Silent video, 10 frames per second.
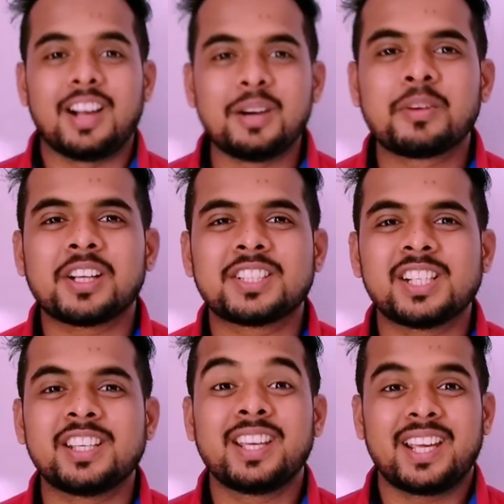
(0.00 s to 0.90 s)
আমরা
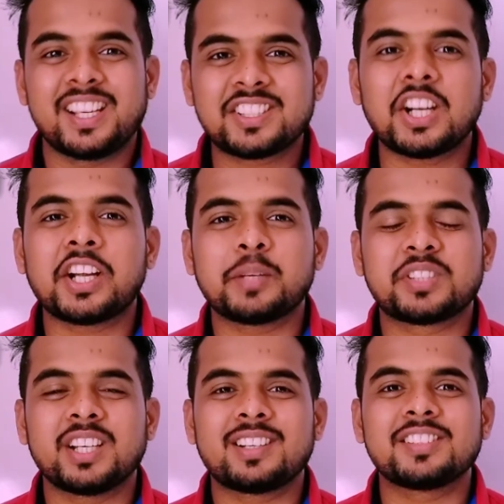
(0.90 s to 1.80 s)
জানি অ্যাসার্টিভ
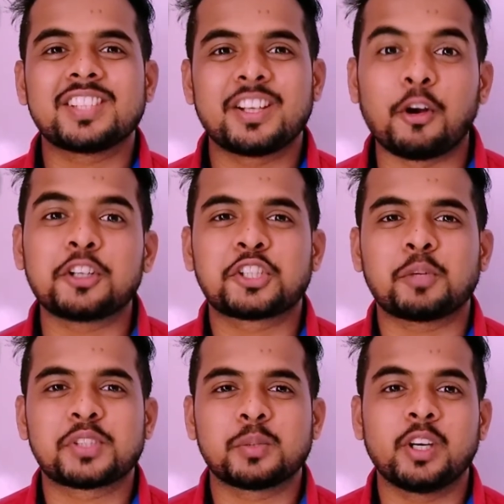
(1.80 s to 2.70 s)
সেন্টেন্সে নট
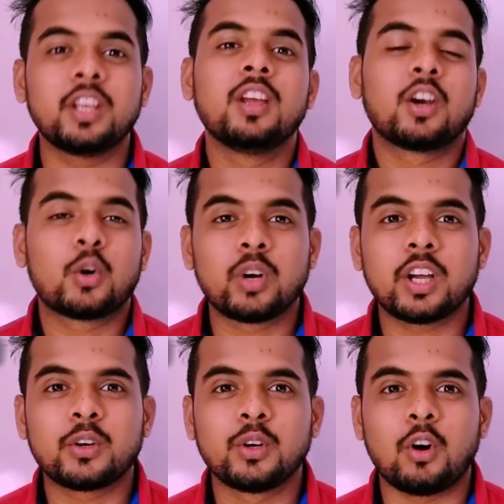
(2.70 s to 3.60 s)
সবসময় কোনো না
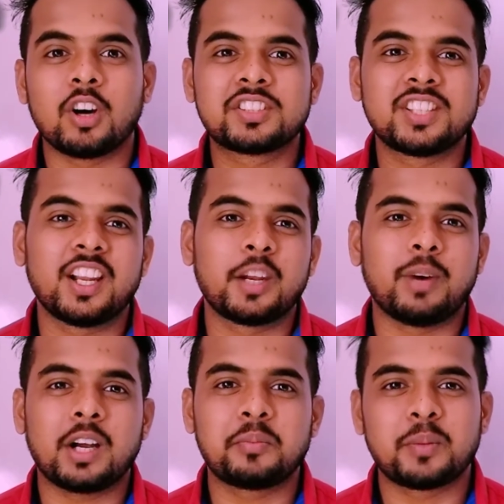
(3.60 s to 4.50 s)
কোনো অক্সিলারি
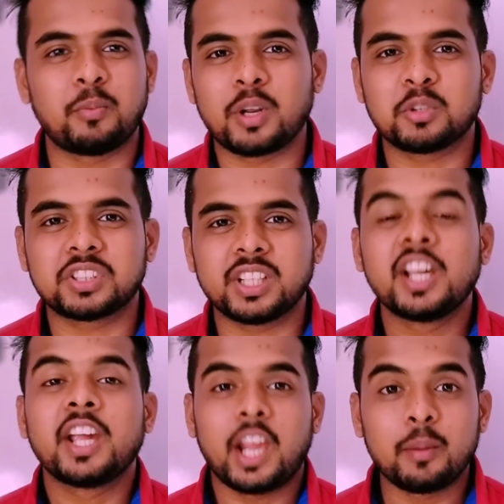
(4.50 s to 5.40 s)
ভার্বের পরে বসে
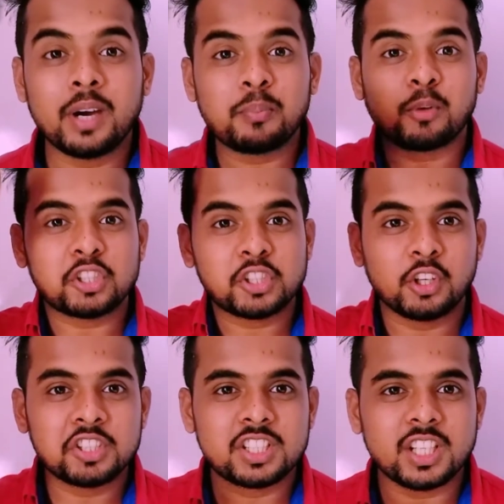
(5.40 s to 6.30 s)
এবার প্রশ্ন
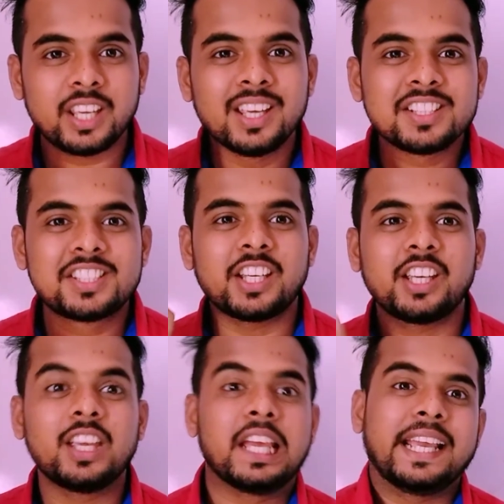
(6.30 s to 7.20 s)
হচ্ছে যে
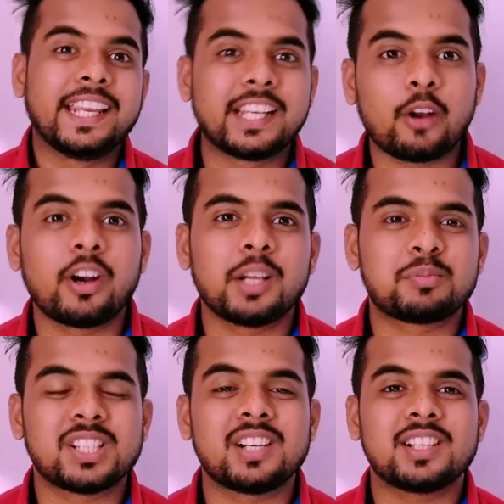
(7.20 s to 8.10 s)
ইন্টারোগেটিভ
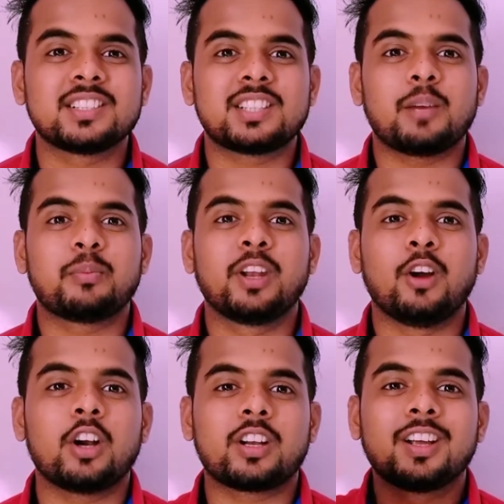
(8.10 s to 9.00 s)
সেন্টেন্সে আপনি
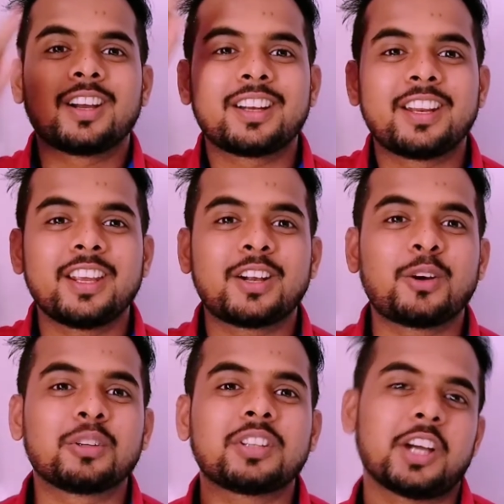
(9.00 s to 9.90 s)
নট ঠিক
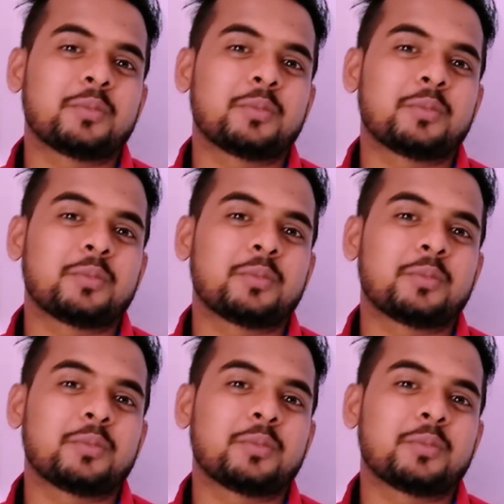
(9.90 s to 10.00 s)
কোথায়